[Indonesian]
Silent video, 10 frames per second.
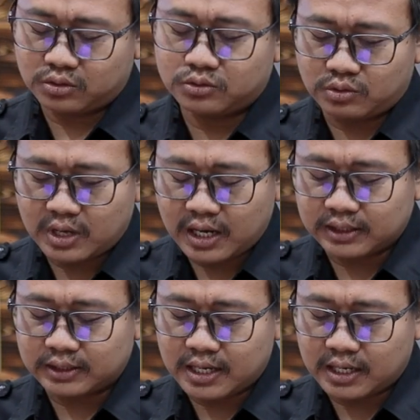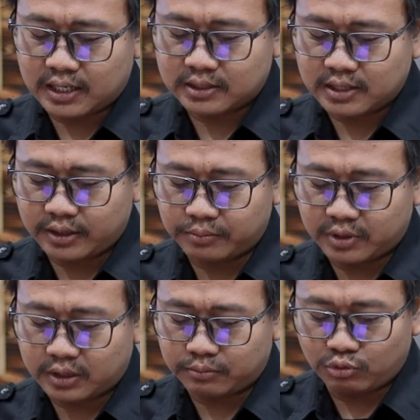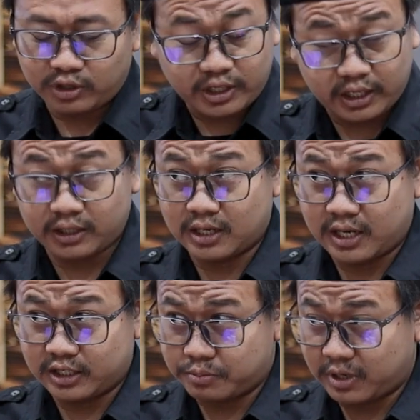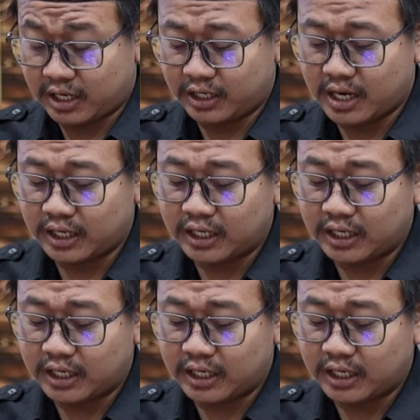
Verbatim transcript: juga ada cyber hmm. bullying dan lain sebagainya.